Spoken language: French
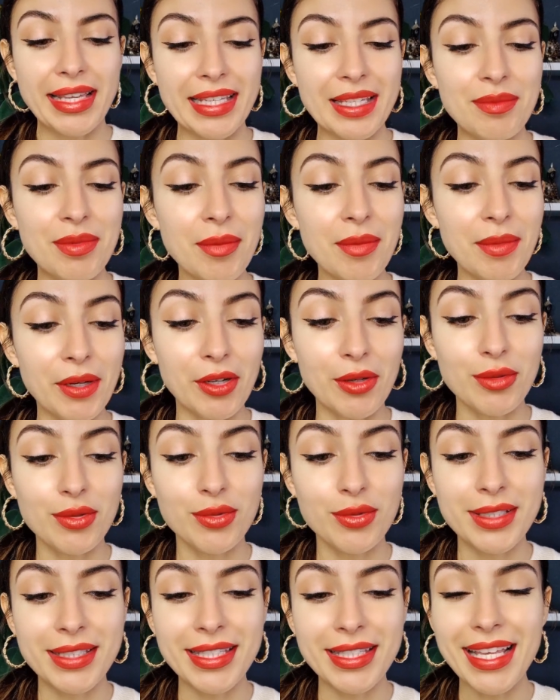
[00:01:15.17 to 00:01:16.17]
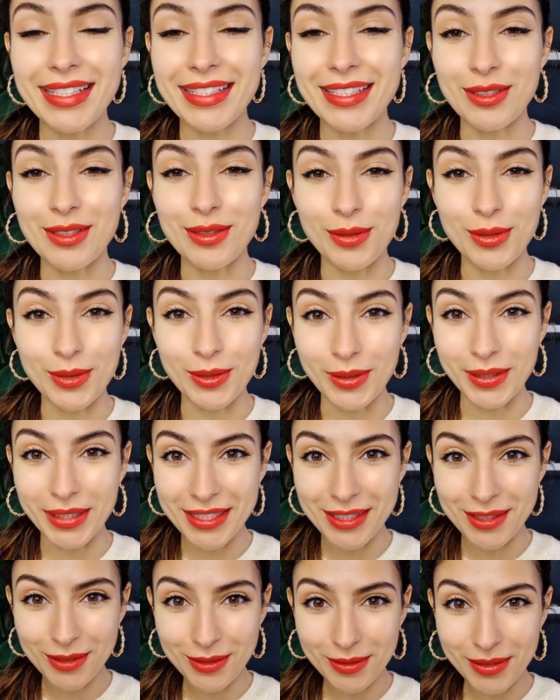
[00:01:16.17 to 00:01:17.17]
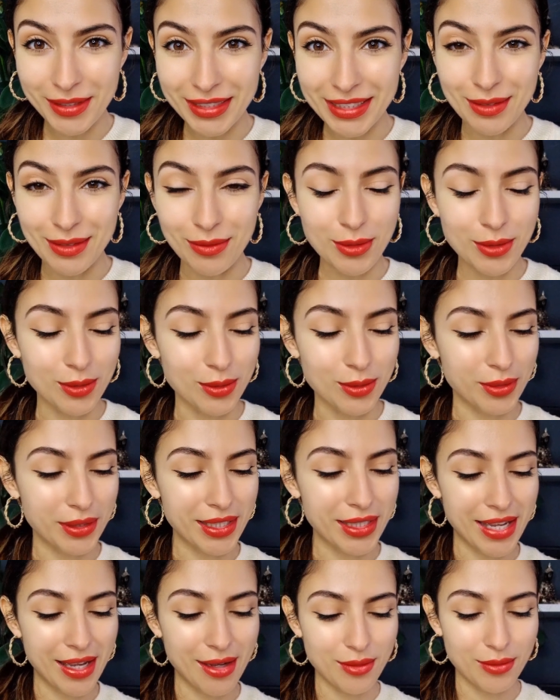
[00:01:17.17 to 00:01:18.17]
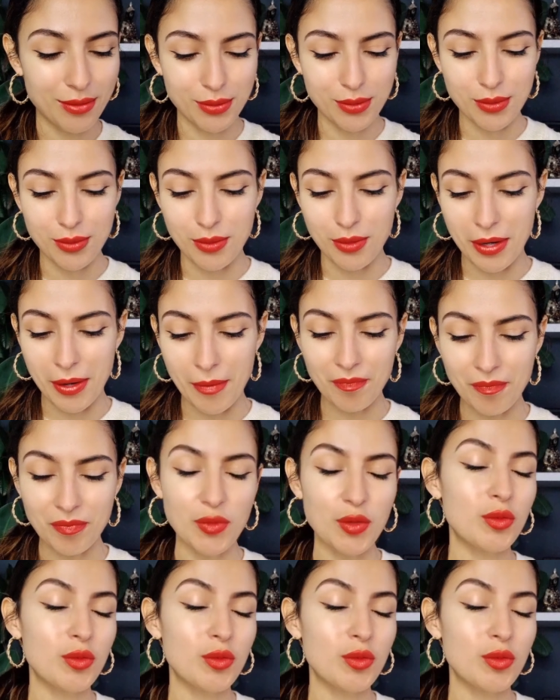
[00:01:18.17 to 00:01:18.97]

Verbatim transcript: Et eh bien, bah, comme je vous le disais, à ces nouveaux horizons hein, qui vont s'offrir à vous. Hein.